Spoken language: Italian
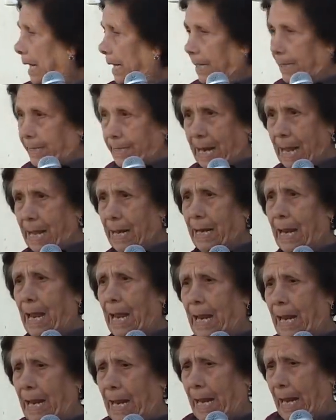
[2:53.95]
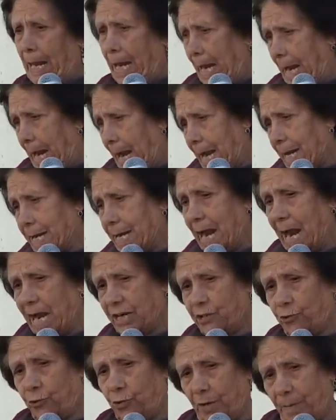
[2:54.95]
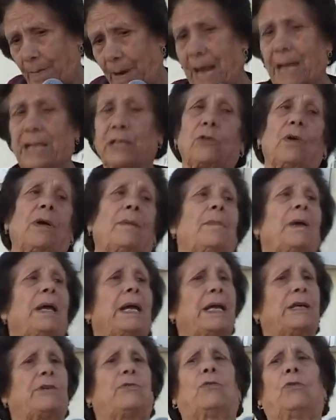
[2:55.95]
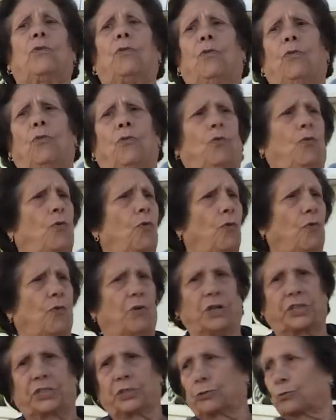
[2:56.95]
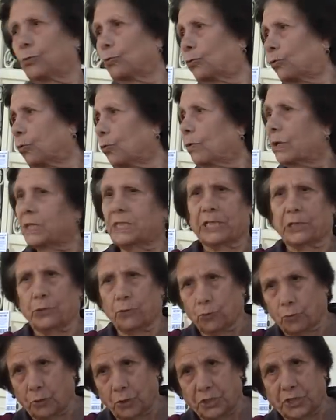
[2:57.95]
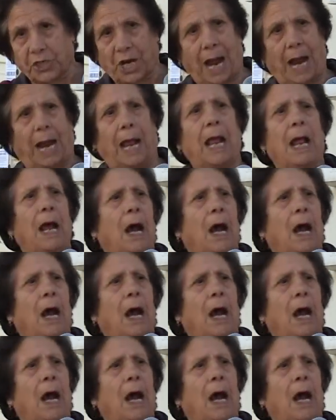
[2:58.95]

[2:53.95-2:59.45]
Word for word: No, è, è un documento a me lo fece tutto, che c'è tutto già.